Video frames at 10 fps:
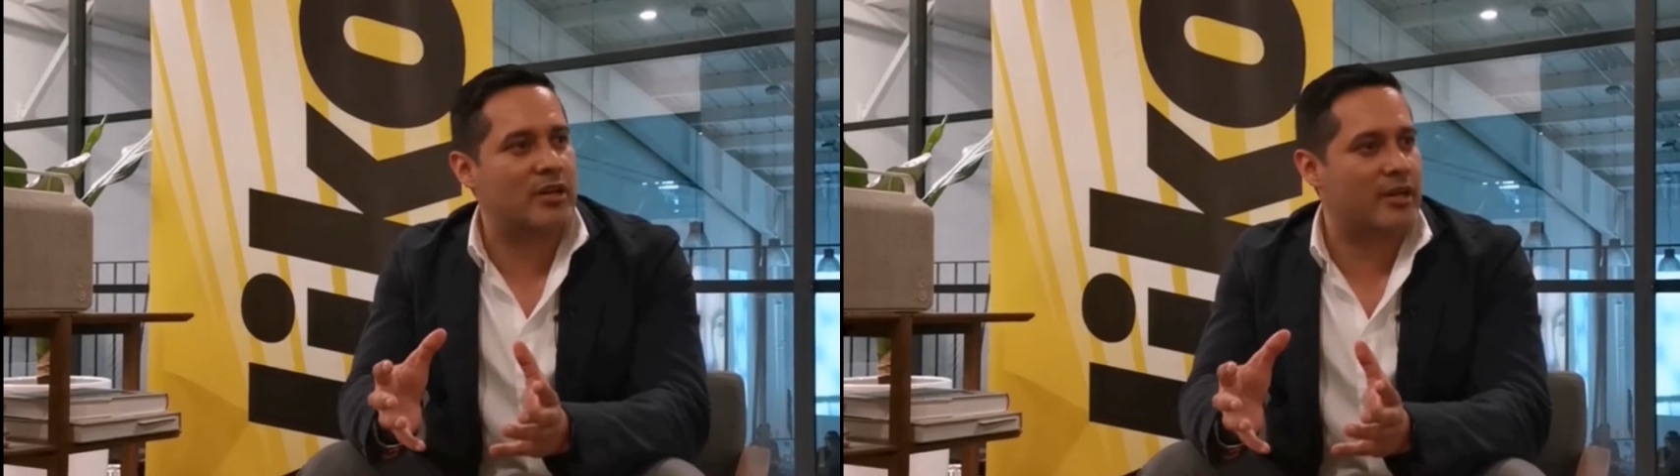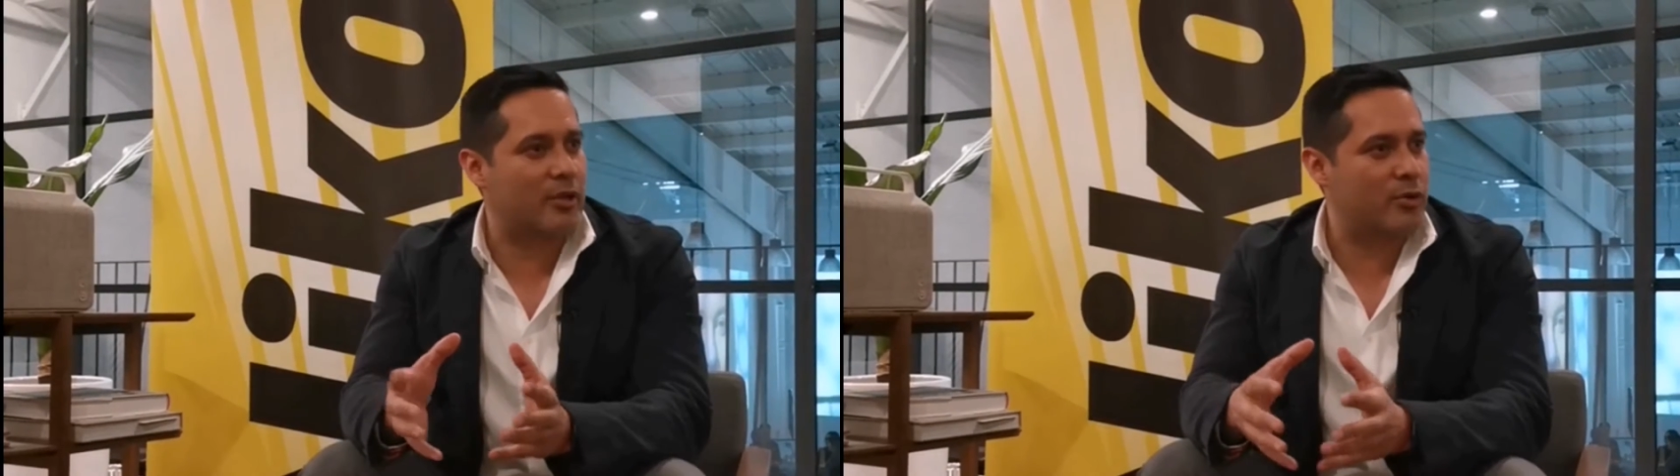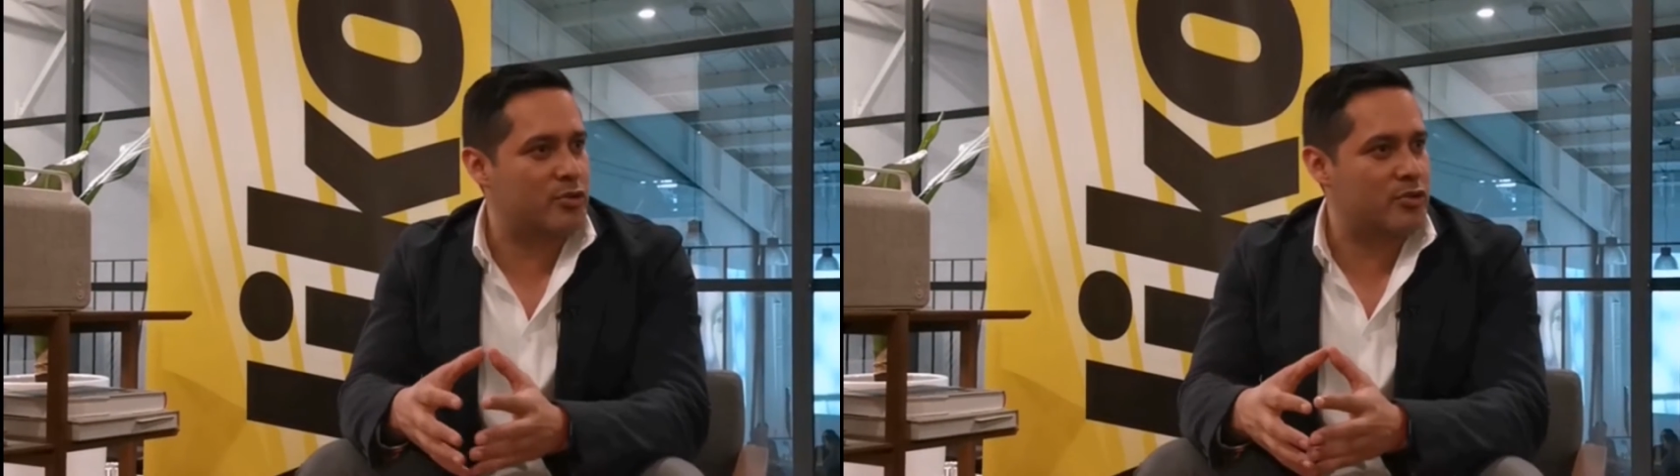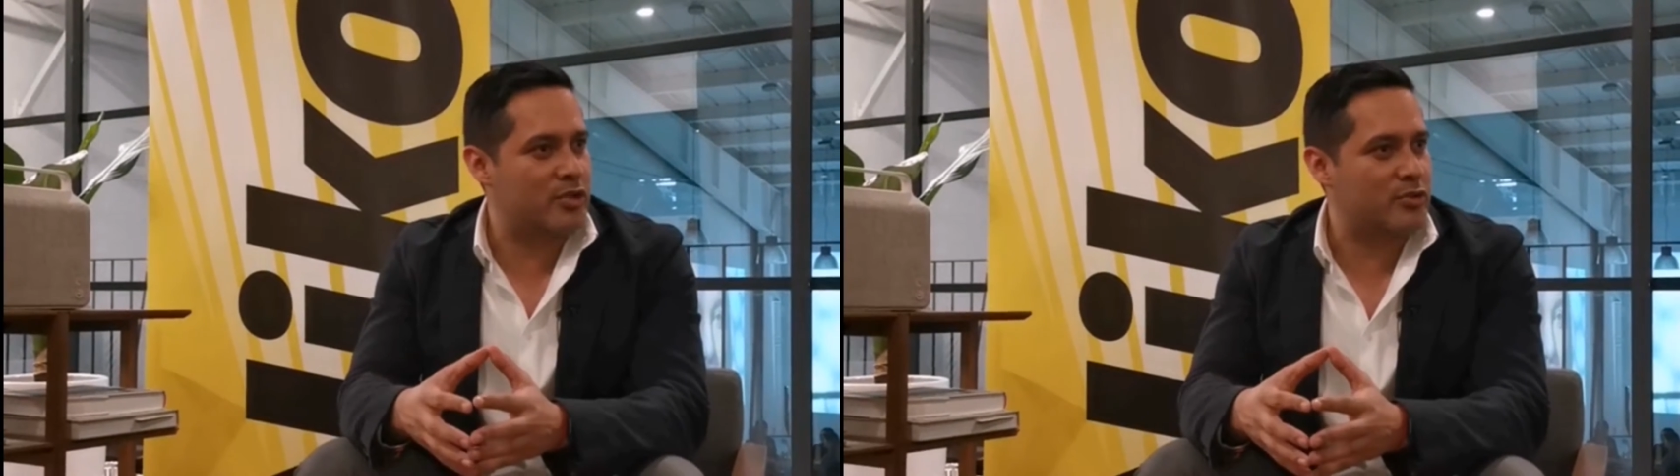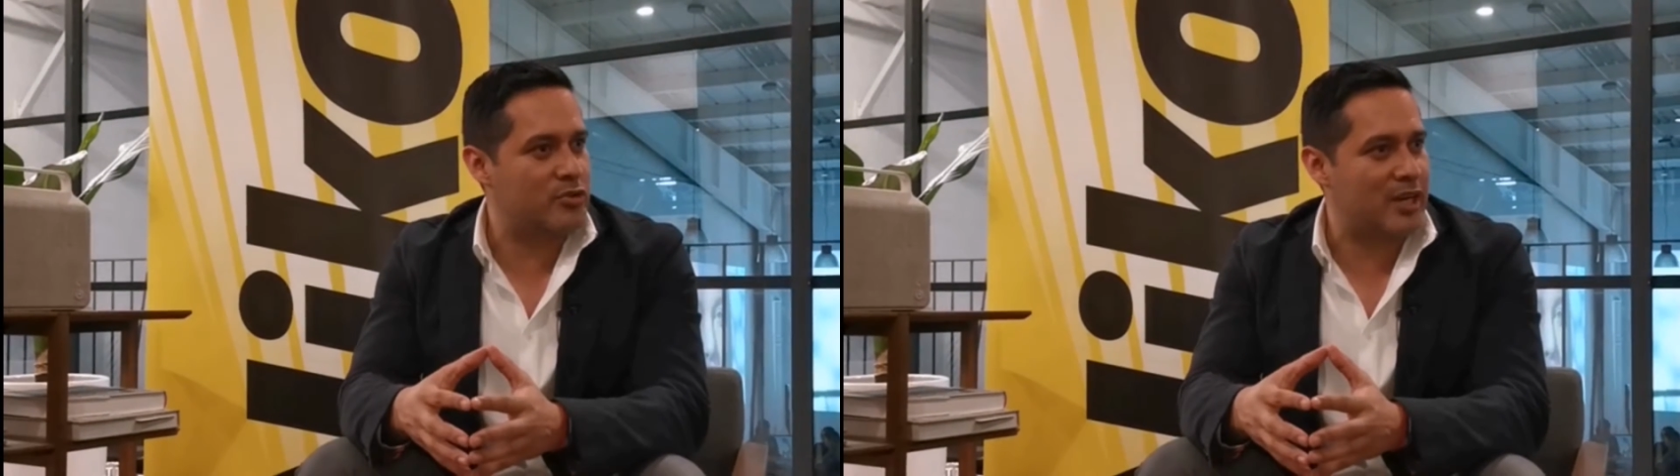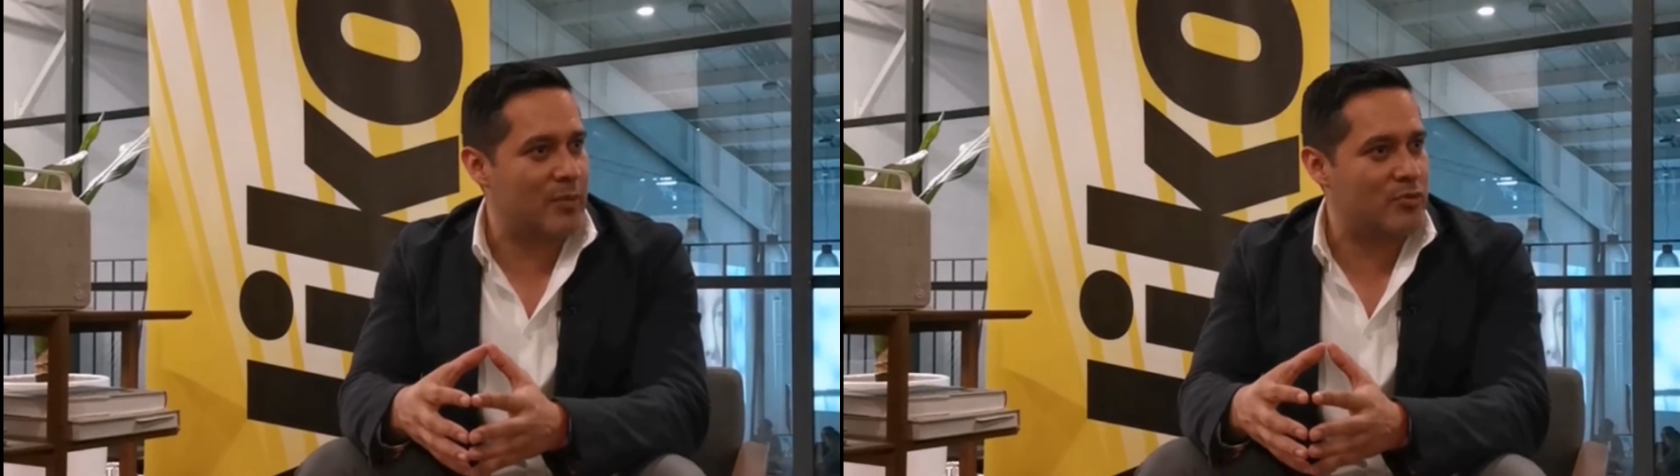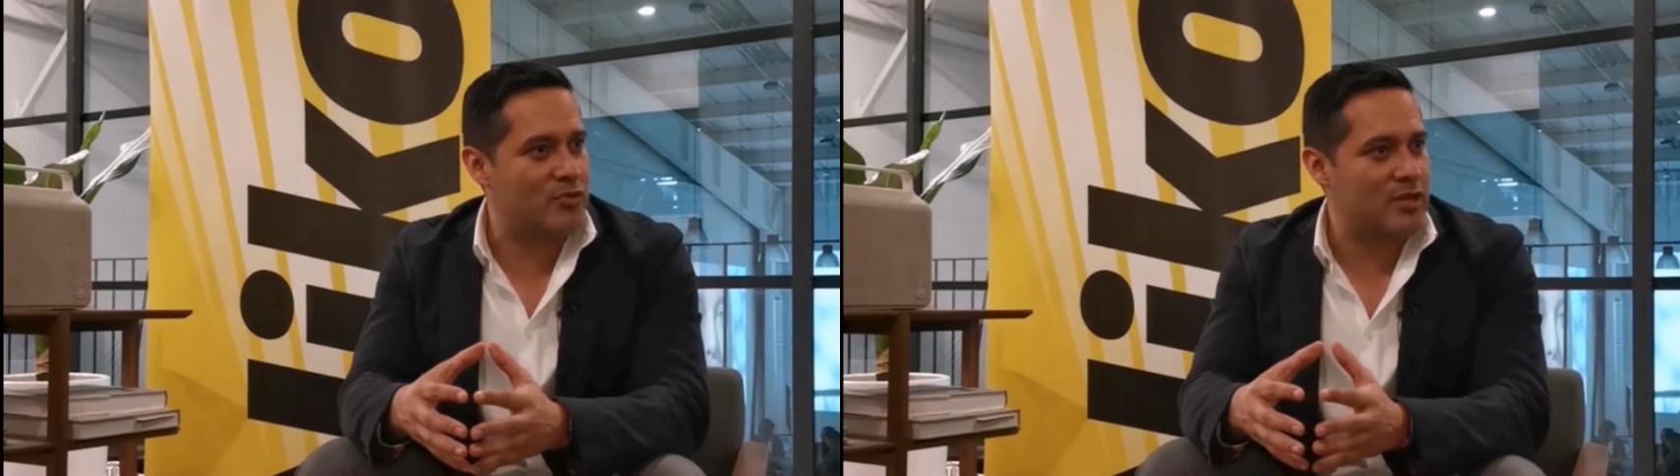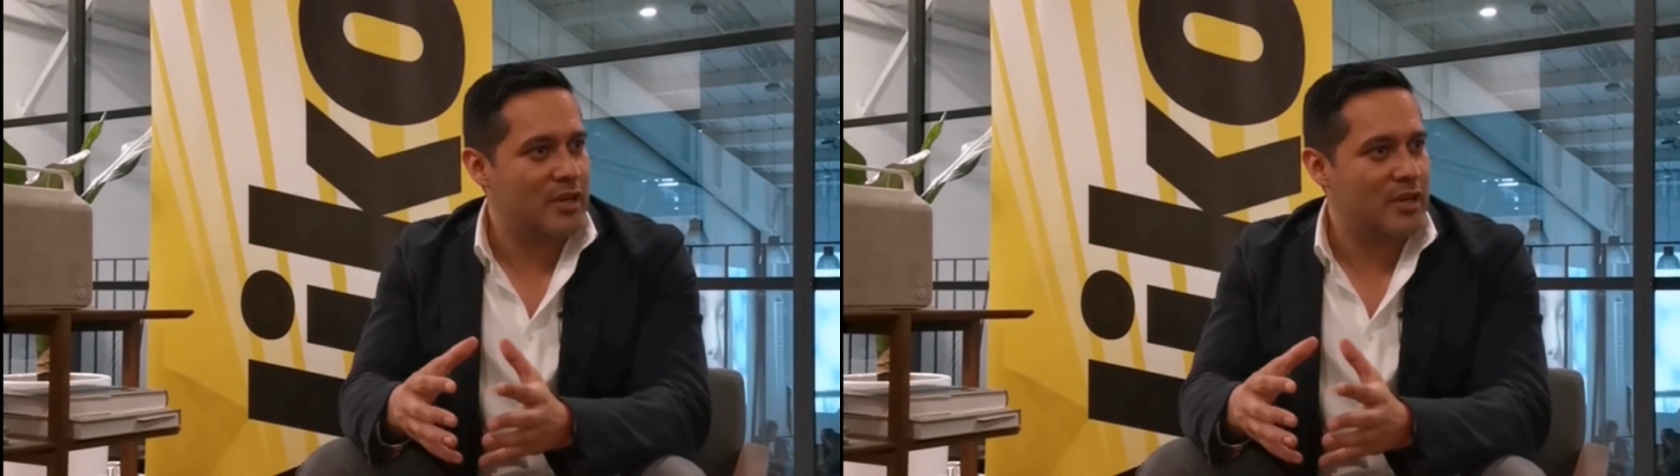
alrededor de 800 gramos.